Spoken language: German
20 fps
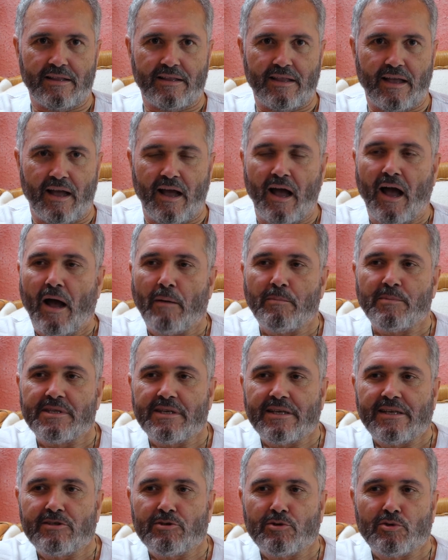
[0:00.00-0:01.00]
da haben
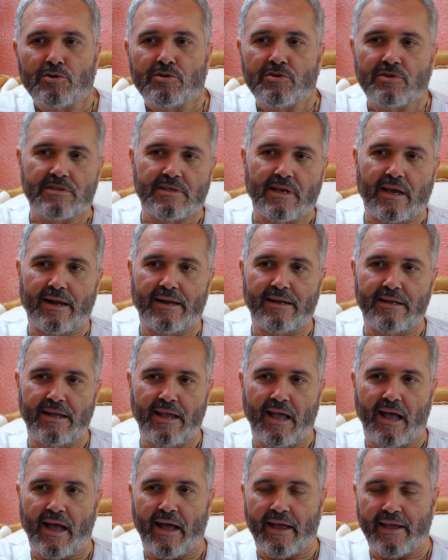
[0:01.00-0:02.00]
sich sozusagen
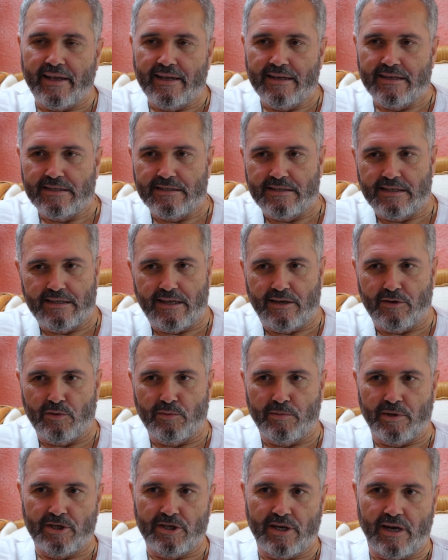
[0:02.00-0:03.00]
die Ereignisse dann
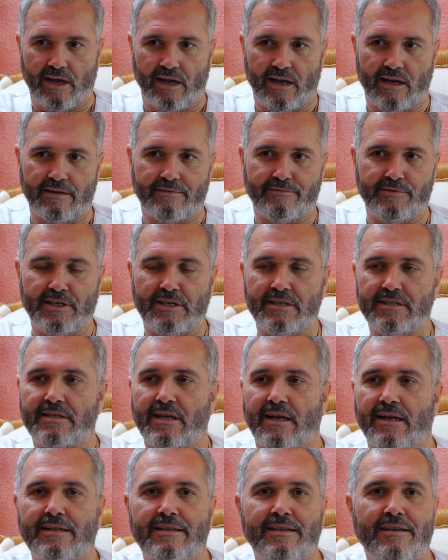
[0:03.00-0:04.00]
überschlagen. Wie
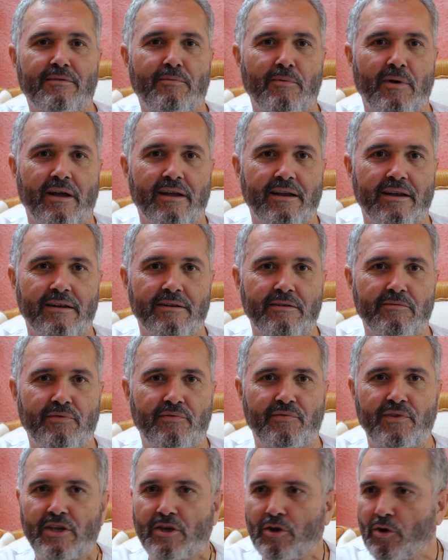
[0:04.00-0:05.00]
gesagt, ich war in
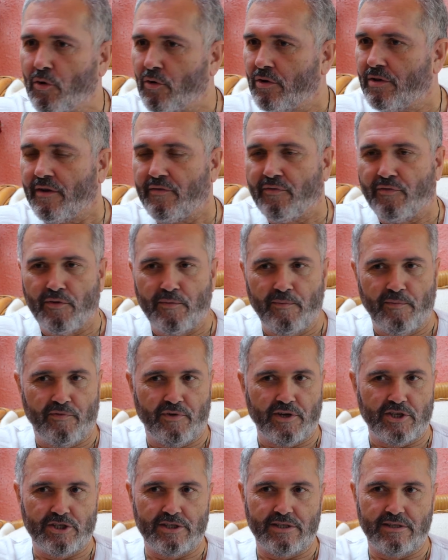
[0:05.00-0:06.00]
vier oder fünf
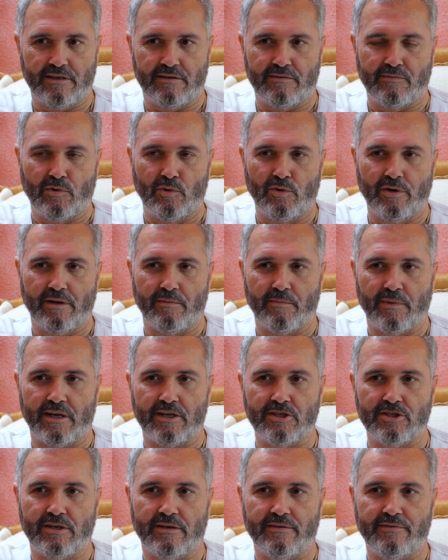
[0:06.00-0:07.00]
verschiedenen
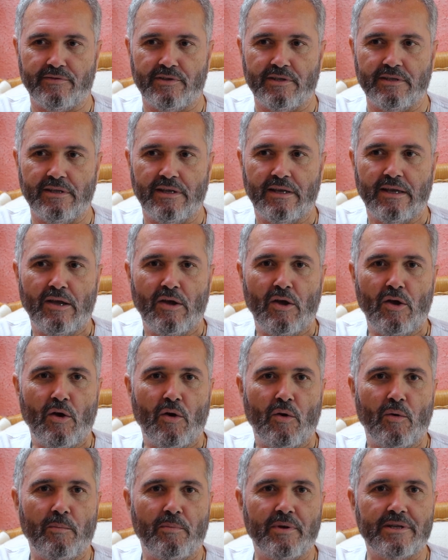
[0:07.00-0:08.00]
Wohngemeinschaften
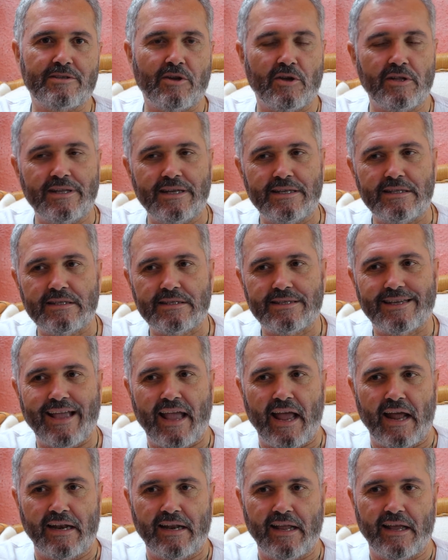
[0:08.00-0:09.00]
und besonders
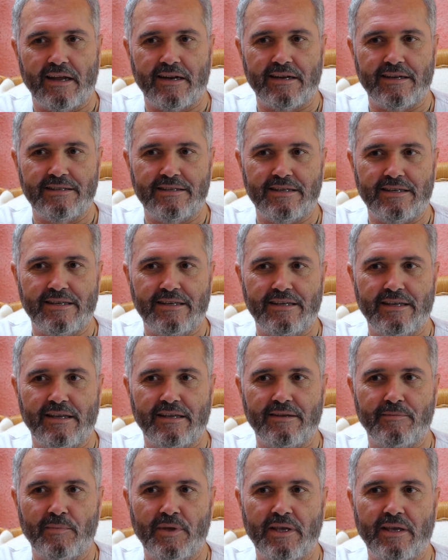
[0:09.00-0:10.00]
gerne erinnere ich
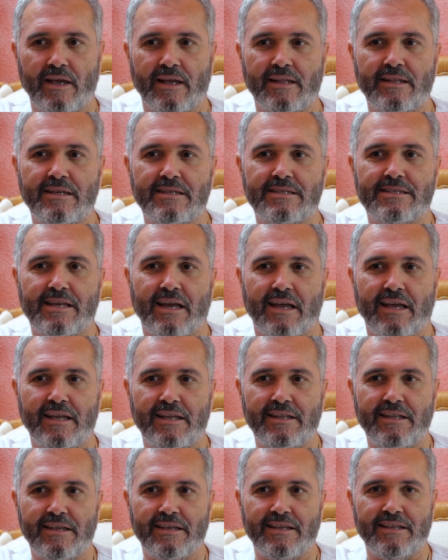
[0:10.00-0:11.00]
mich an die
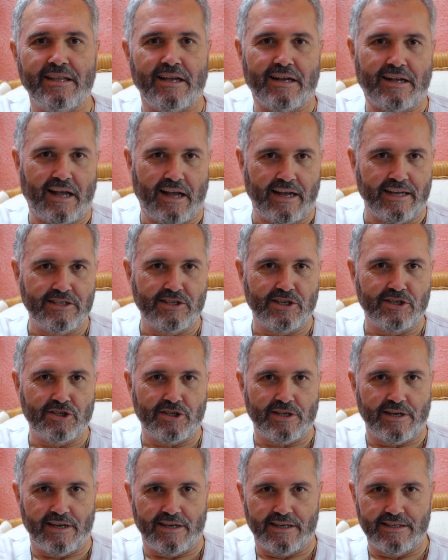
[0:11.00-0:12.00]
Zeit in der
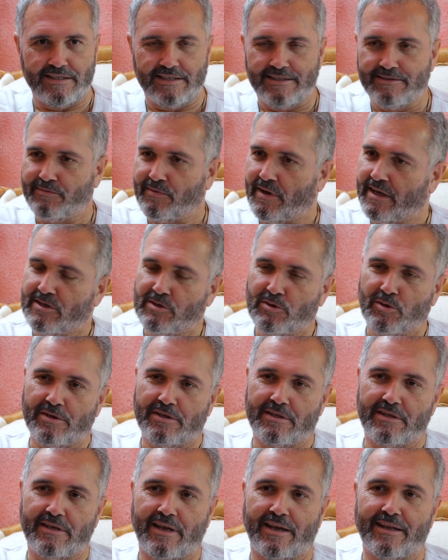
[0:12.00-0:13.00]
Kaiserstraße. Ich weiß noch
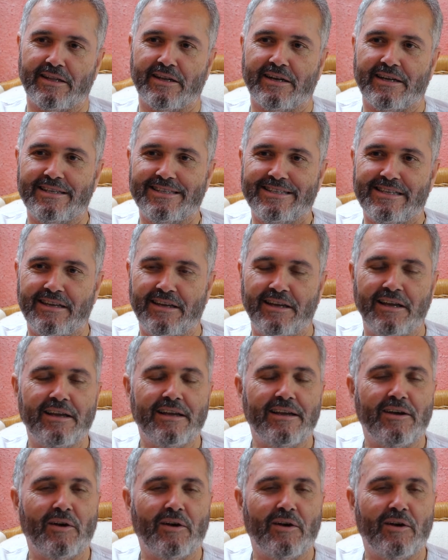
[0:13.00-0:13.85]
die Adresse